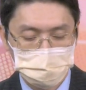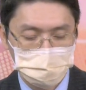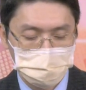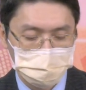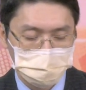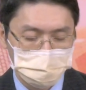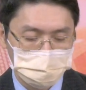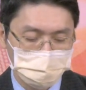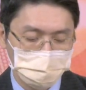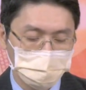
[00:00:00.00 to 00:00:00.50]

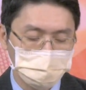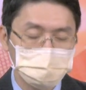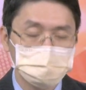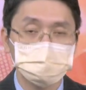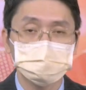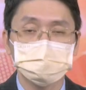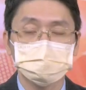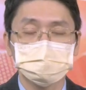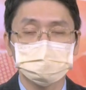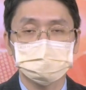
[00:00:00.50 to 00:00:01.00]
等它
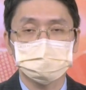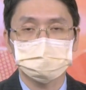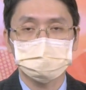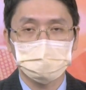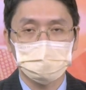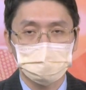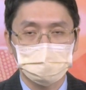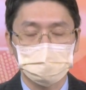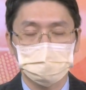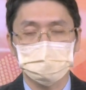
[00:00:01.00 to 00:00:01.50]
喷出去
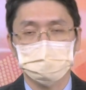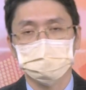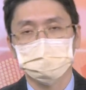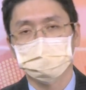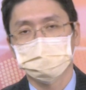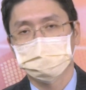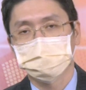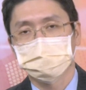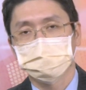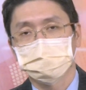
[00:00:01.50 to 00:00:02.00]
再来，
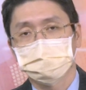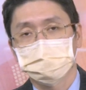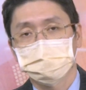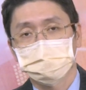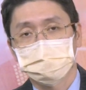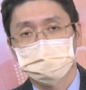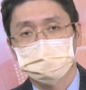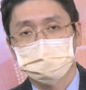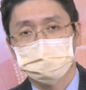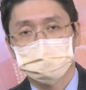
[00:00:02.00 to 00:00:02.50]

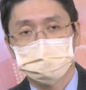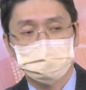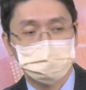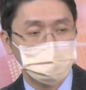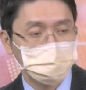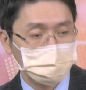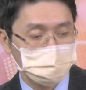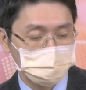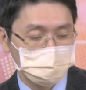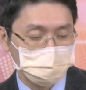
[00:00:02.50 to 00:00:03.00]

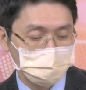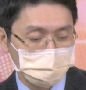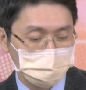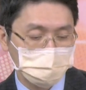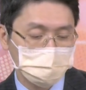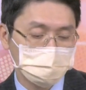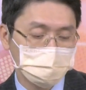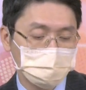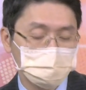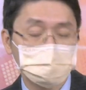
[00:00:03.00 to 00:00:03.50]
那就是
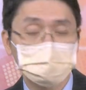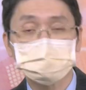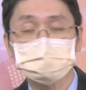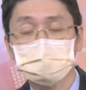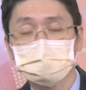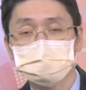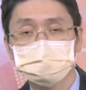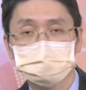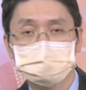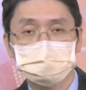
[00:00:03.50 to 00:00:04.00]
人家赚
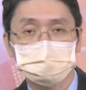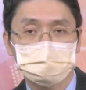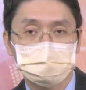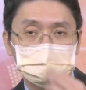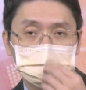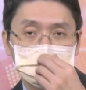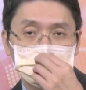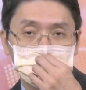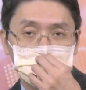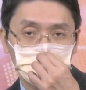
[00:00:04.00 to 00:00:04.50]
三五成，
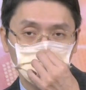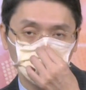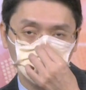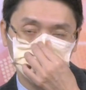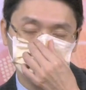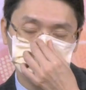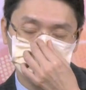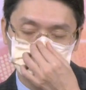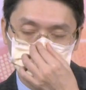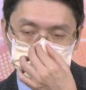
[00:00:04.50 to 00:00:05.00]
你就
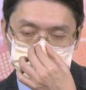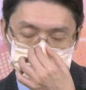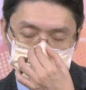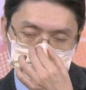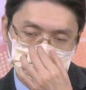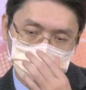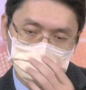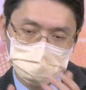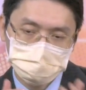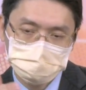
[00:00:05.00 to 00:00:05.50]
是只能
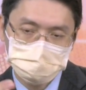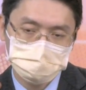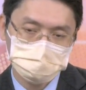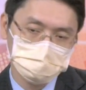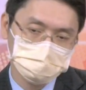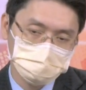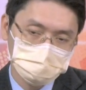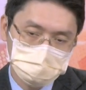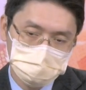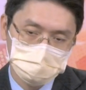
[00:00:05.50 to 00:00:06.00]
赚后面
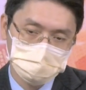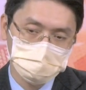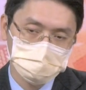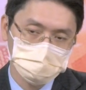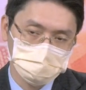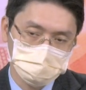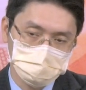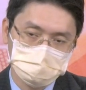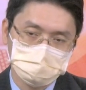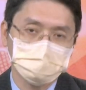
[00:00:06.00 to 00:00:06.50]
那个一点
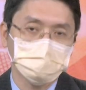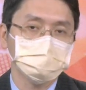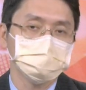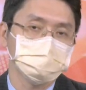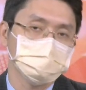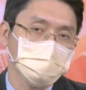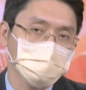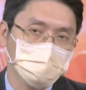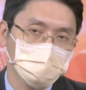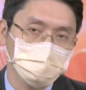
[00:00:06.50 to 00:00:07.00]
点的三
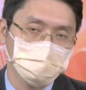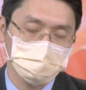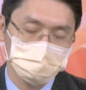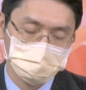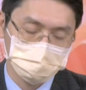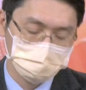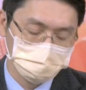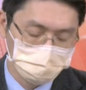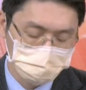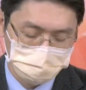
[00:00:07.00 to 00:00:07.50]
五趴
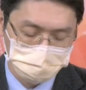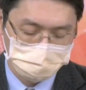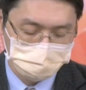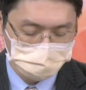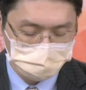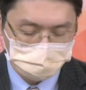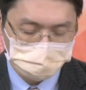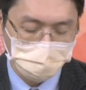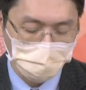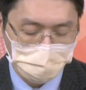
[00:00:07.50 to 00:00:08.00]
哦，
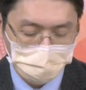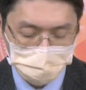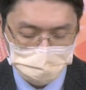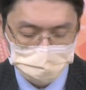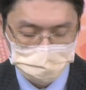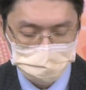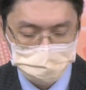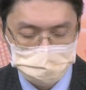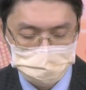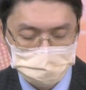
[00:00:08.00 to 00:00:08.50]
十趴，
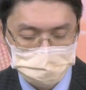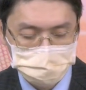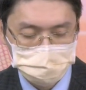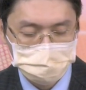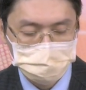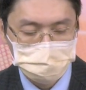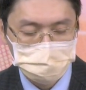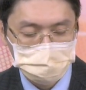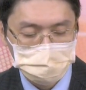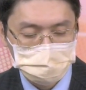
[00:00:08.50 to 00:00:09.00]

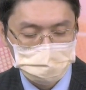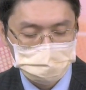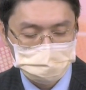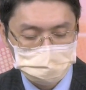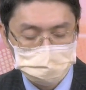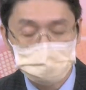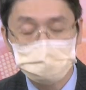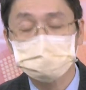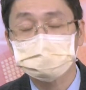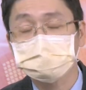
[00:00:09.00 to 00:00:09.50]

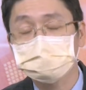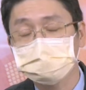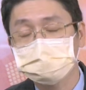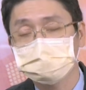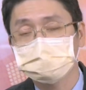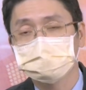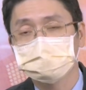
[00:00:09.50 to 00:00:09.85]
就比较可惜。